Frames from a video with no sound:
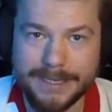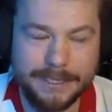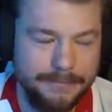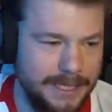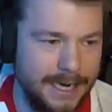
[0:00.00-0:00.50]

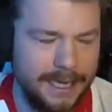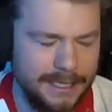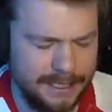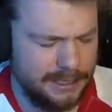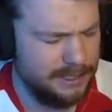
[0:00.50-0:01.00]
buzzer bitera,
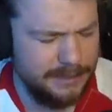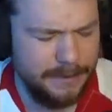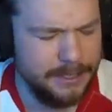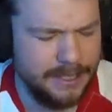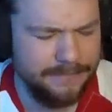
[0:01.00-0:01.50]
nie
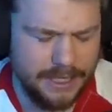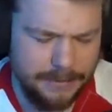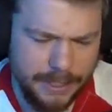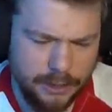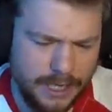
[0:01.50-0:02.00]
pamiętam w
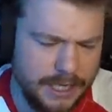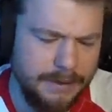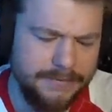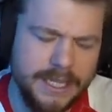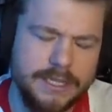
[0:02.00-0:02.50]
jakim meczu, ale
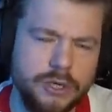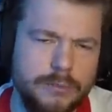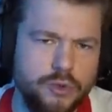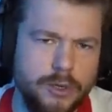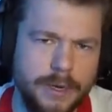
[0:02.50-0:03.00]
chyba wtedy
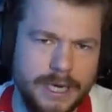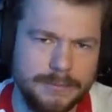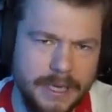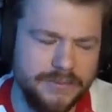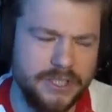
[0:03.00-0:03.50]
zrobił to po raz
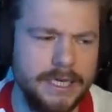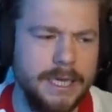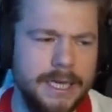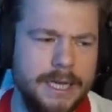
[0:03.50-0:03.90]
pierwszy.